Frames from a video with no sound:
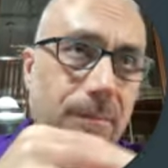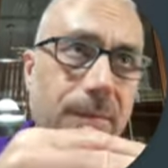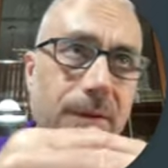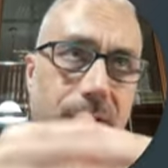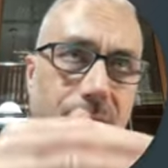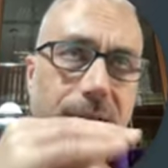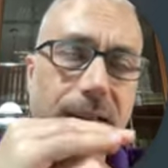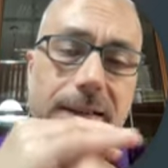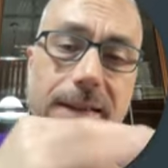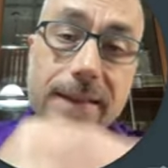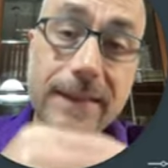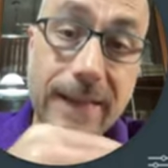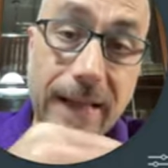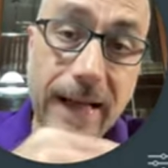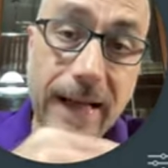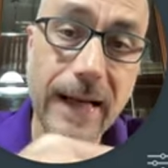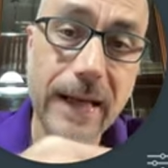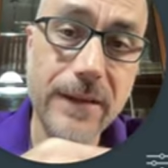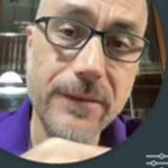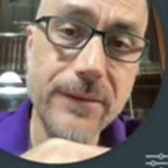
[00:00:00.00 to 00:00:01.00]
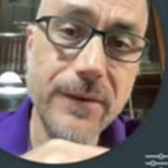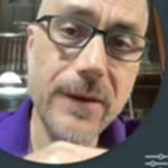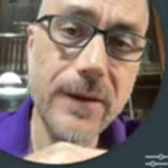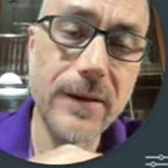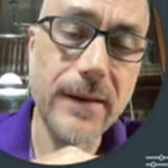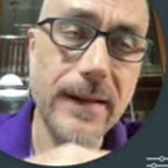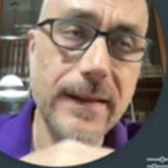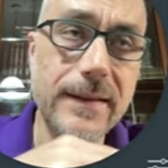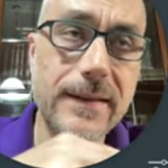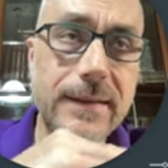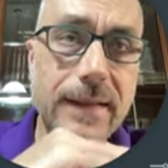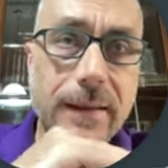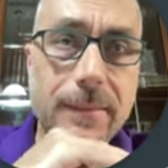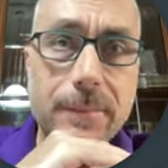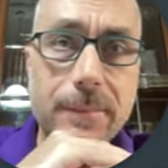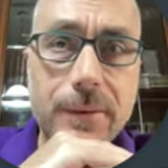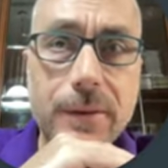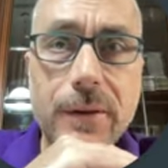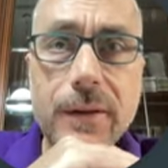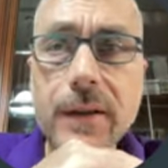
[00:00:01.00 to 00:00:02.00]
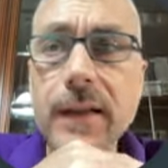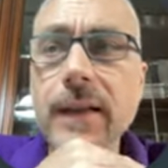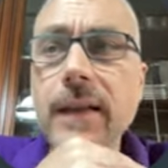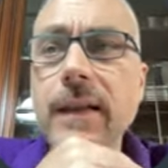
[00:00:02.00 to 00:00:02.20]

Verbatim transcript: scusa, di Drive, ad esempio,